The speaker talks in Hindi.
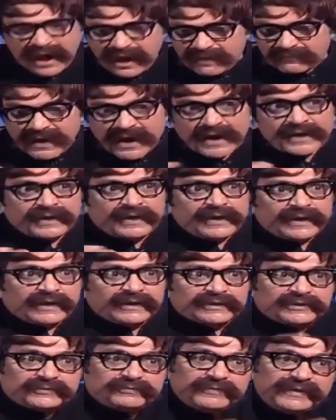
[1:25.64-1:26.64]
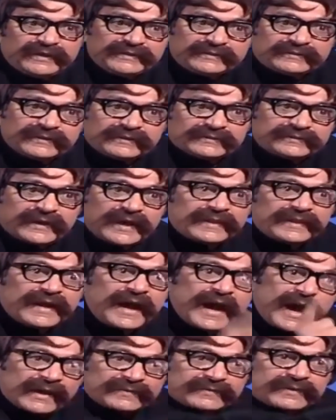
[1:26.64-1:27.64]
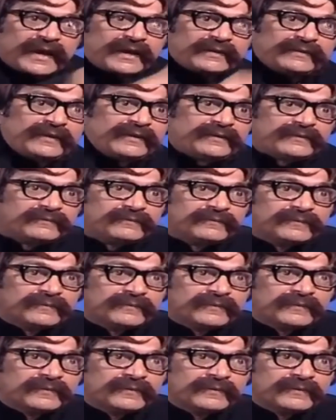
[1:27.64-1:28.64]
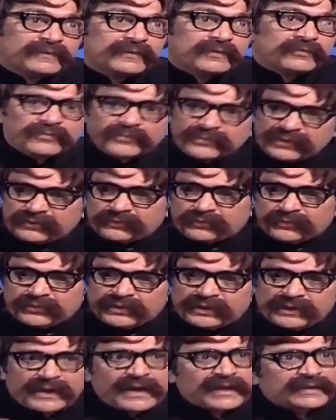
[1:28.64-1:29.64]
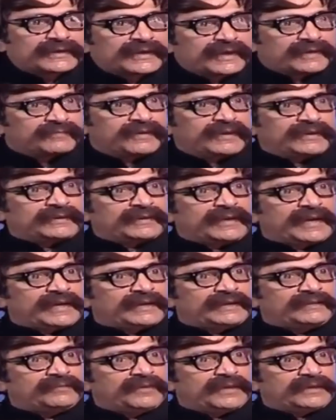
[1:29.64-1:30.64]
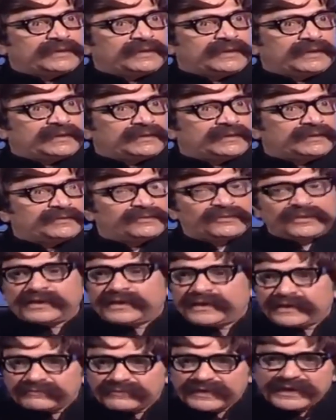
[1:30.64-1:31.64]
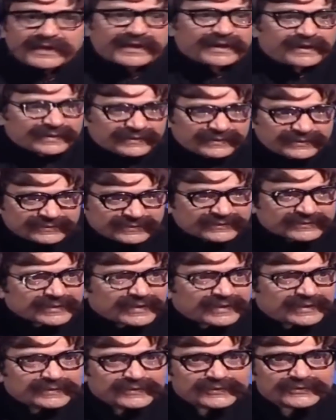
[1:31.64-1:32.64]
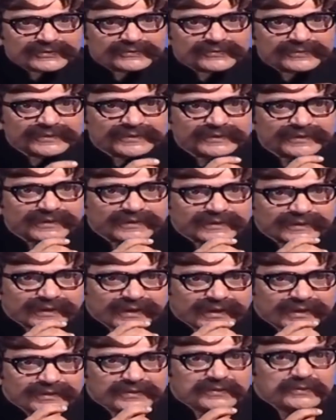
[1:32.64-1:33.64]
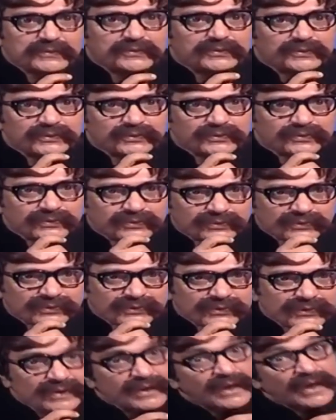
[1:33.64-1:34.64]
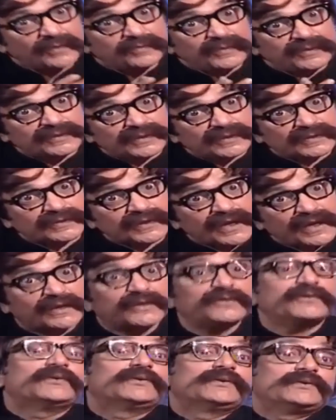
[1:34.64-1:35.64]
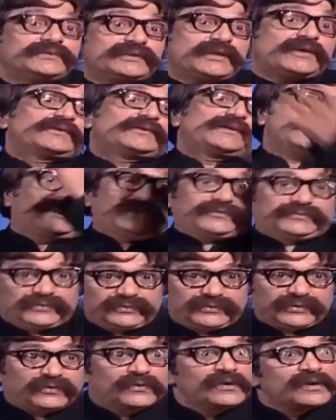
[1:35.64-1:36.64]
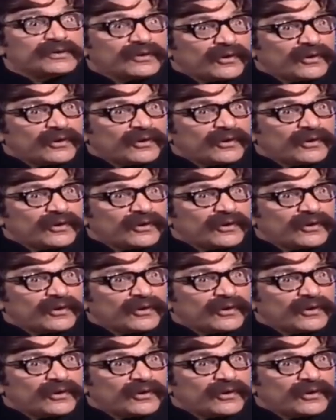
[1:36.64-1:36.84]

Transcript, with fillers: हमारे कश्मीर से ज़्यादा आज़ाद है पूरी पूरी रात घर में इत्यादि बैठे रहते हैं और अगर मैं गलती से चला जाऊँ तो मुझे देख के कहती है ओ हो अभी तक जाग रहो जाओ जाके सो जाओ